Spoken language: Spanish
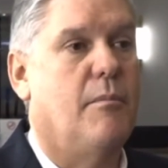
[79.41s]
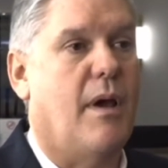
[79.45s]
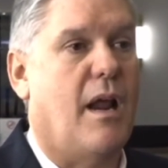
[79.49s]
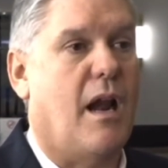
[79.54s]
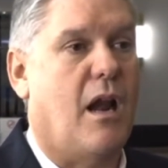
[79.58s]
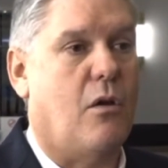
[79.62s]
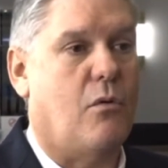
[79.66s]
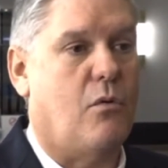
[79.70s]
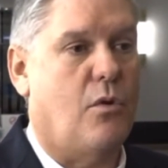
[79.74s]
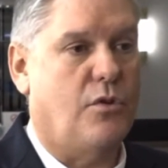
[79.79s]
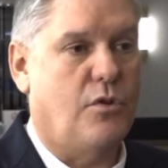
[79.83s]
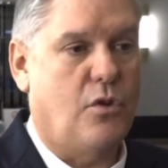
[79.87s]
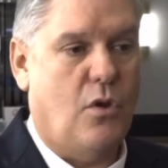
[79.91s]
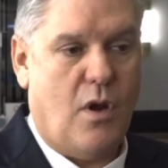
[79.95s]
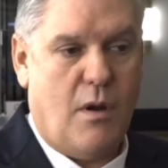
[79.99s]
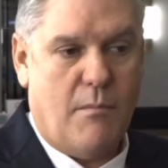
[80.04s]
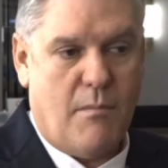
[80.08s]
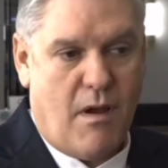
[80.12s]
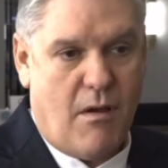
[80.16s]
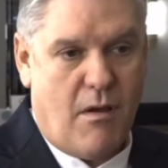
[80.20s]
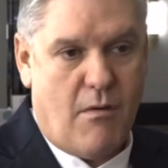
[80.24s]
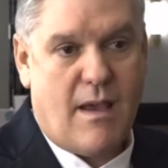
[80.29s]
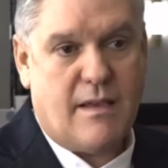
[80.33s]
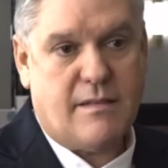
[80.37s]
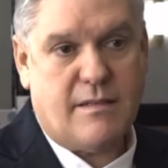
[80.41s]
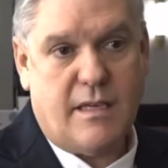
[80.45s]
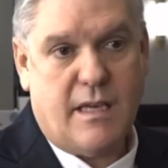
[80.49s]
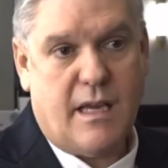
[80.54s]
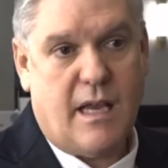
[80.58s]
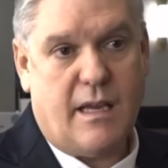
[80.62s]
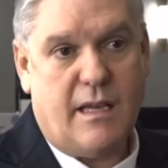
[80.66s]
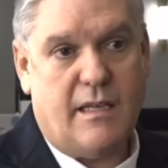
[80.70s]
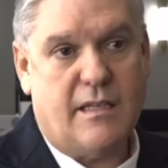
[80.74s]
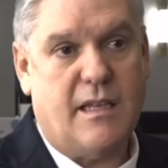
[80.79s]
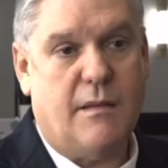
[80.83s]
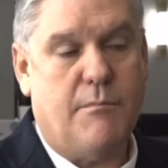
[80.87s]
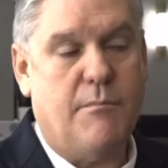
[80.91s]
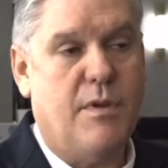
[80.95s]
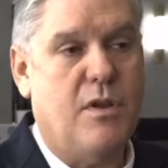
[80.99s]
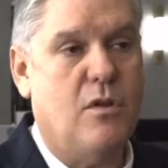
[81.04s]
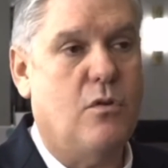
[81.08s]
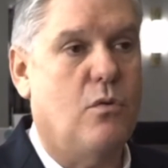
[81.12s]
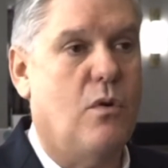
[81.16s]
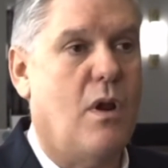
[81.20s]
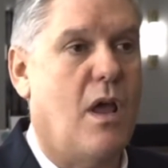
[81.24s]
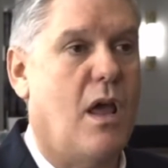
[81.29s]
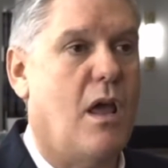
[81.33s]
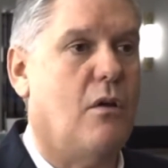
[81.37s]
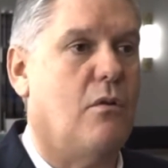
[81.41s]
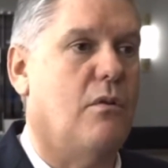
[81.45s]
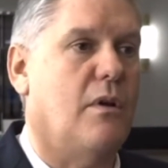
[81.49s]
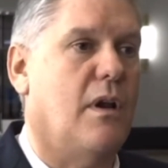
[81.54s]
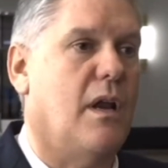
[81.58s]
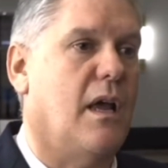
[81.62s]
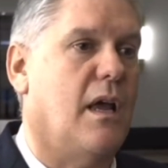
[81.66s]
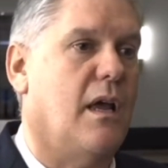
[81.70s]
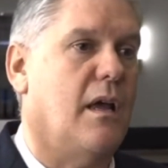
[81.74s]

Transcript: para las cuestiones más básicas que están vinculadas con,